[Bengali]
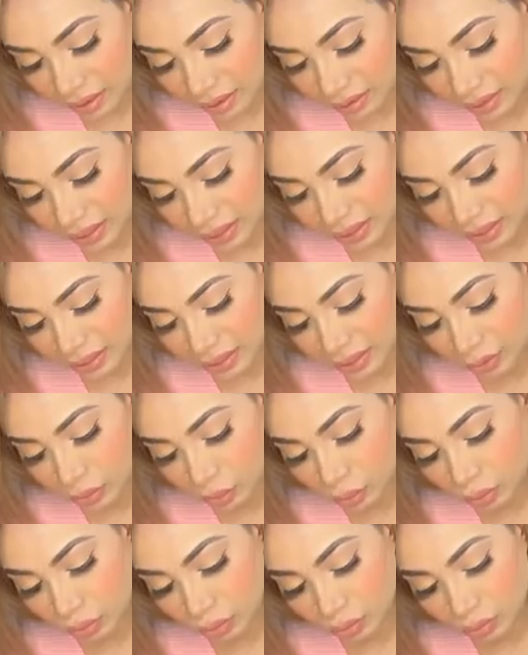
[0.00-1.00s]
আর এটা
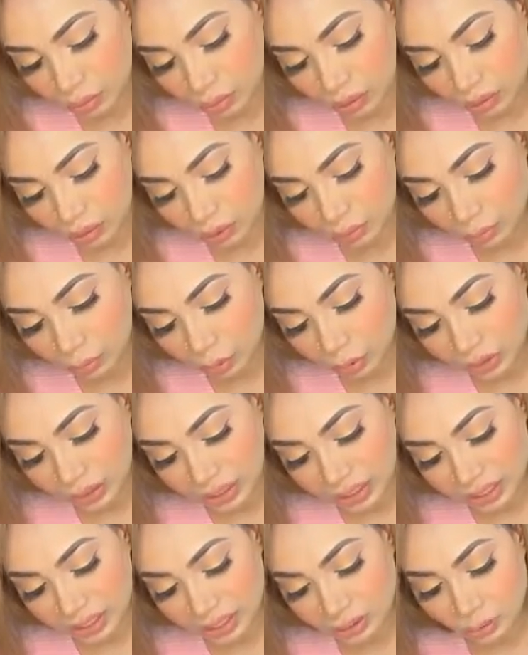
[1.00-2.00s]
কিন্তু
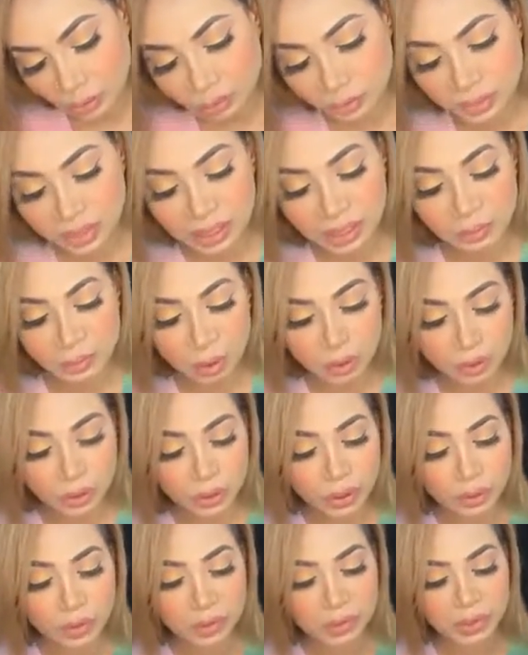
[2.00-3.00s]
বলতে গেলে তোমরা
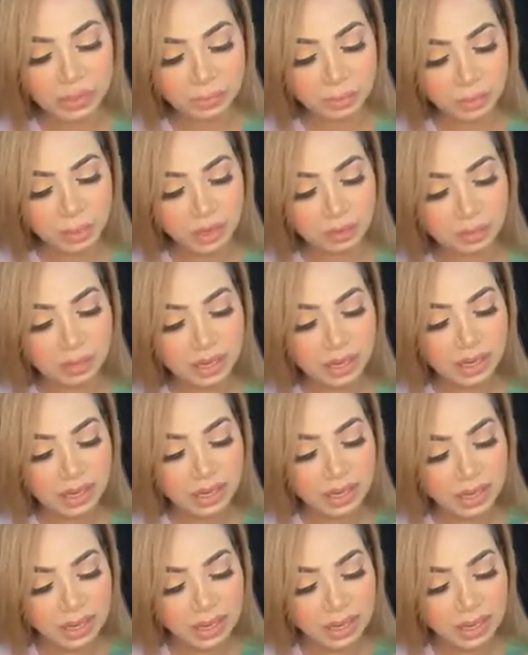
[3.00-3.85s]
বড়রাও নিতে পারবা